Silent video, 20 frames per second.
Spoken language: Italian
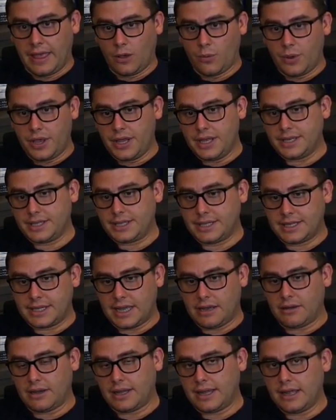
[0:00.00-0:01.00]
Quindi se
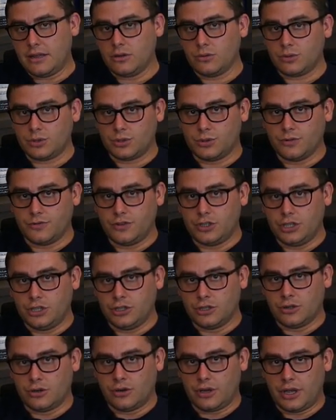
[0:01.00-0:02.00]
stai guardando questo
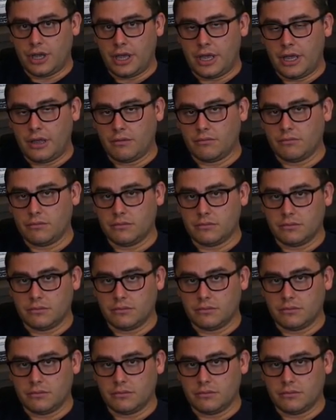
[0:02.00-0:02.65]
video e